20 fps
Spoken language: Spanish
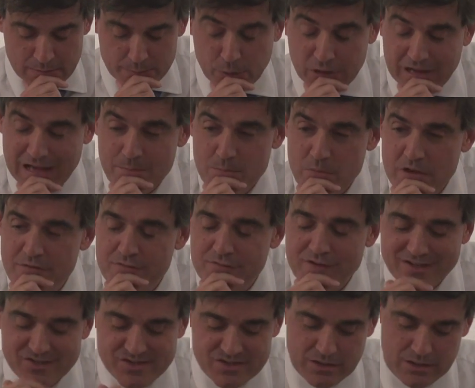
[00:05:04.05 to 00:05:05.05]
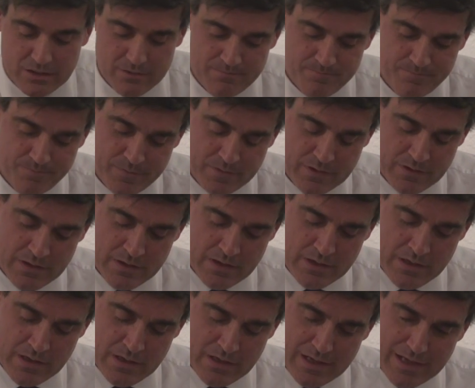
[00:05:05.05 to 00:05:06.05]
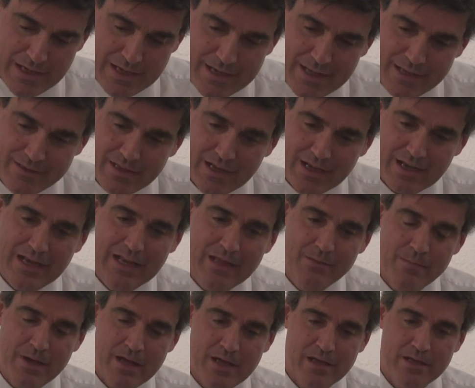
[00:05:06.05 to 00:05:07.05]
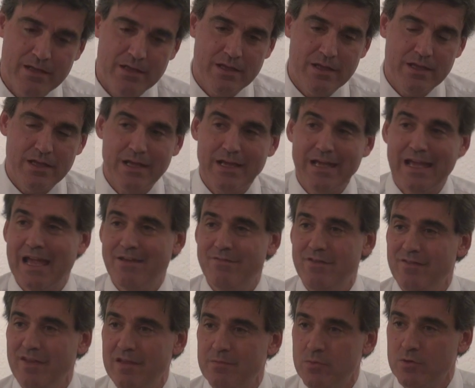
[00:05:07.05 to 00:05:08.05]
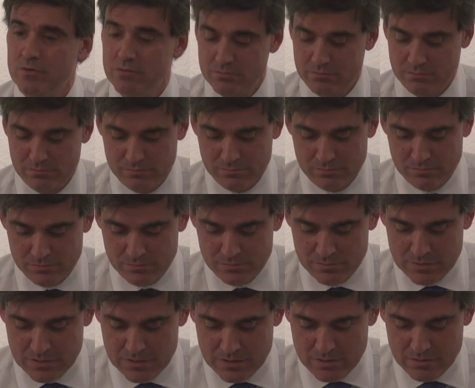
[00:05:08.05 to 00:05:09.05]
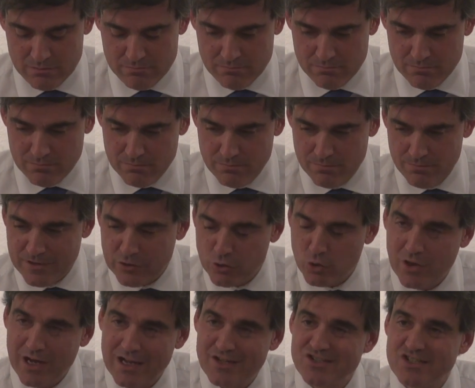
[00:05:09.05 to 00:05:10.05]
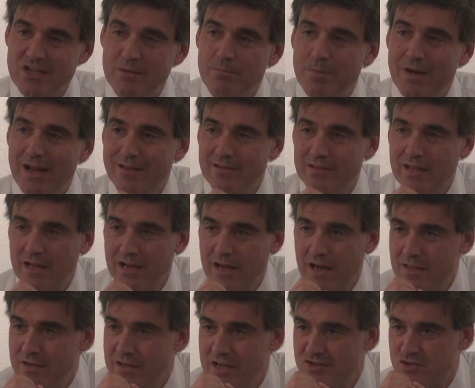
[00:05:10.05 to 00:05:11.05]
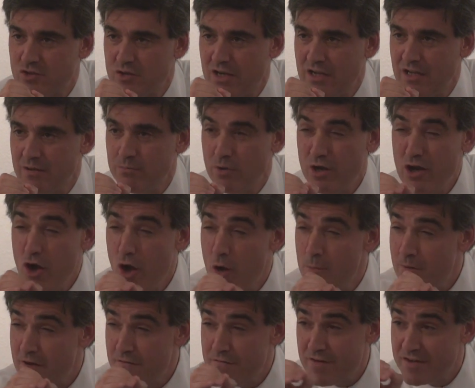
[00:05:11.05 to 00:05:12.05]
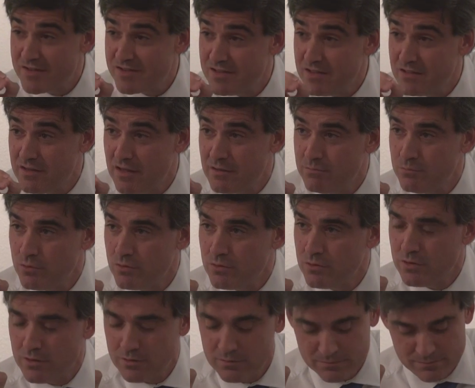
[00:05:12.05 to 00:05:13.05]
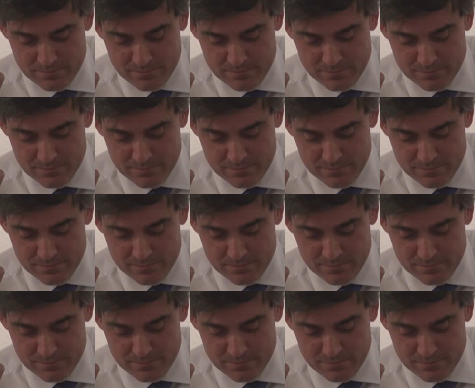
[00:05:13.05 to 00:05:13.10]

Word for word: Porque es muy fácil en este clima que vivimos, de tocar siempre las teclas del nacionalismo. Es lo más fácil del mundo.